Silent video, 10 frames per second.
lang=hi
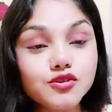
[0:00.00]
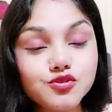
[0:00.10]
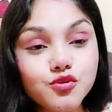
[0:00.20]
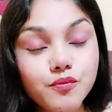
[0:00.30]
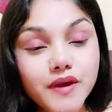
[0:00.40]

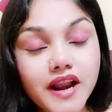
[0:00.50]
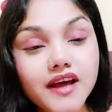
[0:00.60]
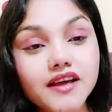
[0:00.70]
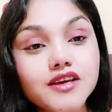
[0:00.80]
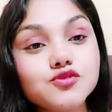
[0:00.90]
जो बना
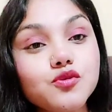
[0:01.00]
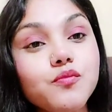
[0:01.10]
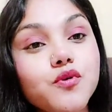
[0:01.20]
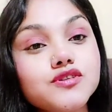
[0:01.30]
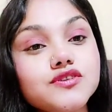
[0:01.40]
के जो
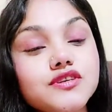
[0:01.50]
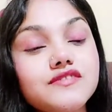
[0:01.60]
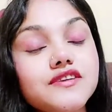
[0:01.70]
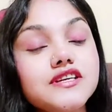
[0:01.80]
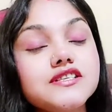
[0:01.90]

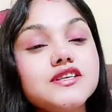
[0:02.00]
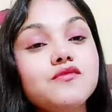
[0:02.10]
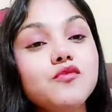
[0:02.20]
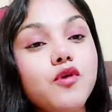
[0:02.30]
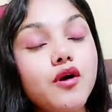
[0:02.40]
पॉजिटिविटी से
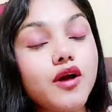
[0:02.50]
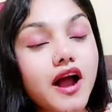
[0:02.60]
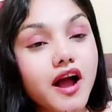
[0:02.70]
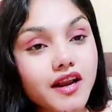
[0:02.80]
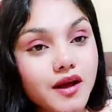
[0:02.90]
वो
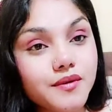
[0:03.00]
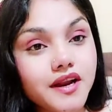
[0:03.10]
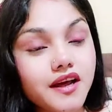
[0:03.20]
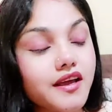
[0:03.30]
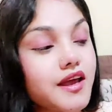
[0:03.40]
खाना
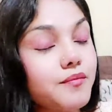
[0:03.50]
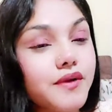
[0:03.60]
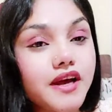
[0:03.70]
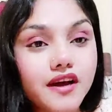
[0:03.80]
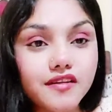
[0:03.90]
बना के
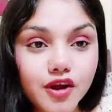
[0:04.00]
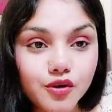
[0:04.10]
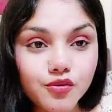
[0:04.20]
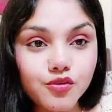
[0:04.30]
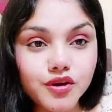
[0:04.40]
अपने घर
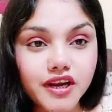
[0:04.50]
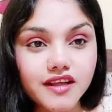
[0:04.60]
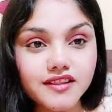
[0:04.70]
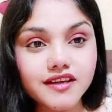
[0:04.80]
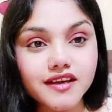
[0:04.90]
वालों को
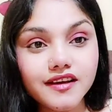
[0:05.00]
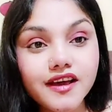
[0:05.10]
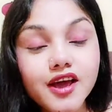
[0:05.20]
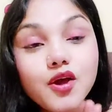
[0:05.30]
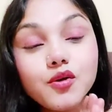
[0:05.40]
खिलाती है
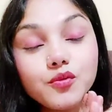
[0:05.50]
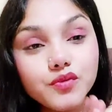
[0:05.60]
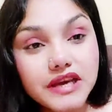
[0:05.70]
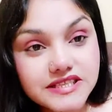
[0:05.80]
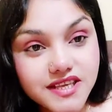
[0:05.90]

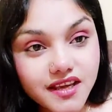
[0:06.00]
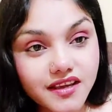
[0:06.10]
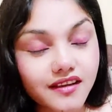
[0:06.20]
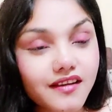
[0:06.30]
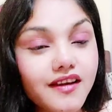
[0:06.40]
वैसे
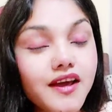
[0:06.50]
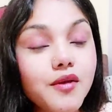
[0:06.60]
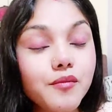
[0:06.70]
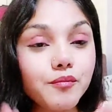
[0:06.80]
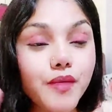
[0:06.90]
ही
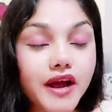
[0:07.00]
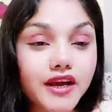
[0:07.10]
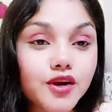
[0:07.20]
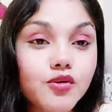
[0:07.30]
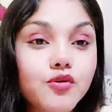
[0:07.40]

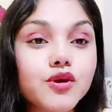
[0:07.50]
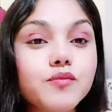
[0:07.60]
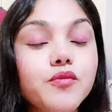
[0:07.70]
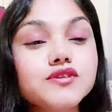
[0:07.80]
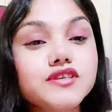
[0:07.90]
बाकी लोगों की
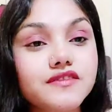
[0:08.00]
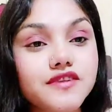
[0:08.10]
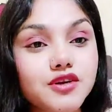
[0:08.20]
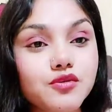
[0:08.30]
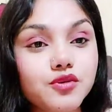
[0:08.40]

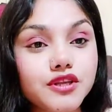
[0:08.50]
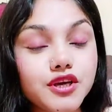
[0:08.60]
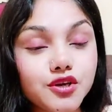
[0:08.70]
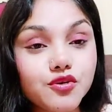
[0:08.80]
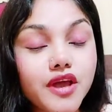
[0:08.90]
पॉजिटिविटी
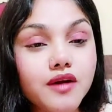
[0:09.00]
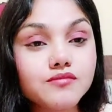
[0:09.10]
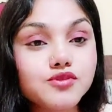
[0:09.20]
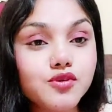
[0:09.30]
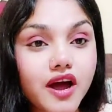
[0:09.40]
होती है क्योंकि
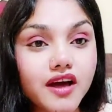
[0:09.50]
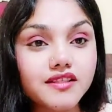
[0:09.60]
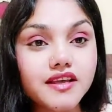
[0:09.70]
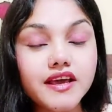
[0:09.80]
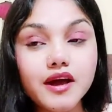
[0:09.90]
हम जो
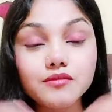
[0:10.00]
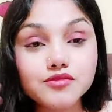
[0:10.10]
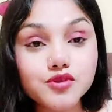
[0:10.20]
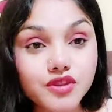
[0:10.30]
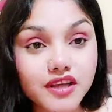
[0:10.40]
खाते हैं हम
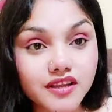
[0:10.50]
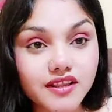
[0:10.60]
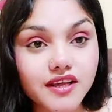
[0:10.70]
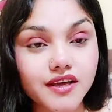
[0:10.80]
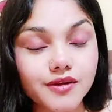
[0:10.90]
जो
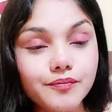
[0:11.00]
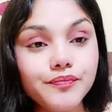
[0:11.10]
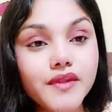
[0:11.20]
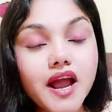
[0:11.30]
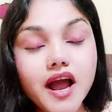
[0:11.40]
देखते हैं
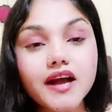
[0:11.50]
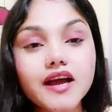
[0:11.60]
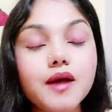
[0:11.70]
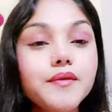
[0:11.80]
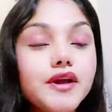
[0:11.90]
अगर
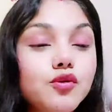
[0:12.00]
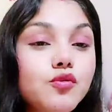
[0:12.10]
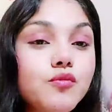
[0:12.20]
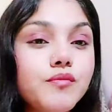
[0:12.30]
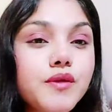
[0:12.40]
आप एक
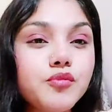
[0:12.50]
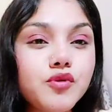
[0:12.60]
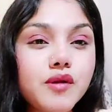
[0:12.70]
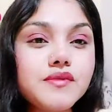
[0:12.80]
रूम में पूरा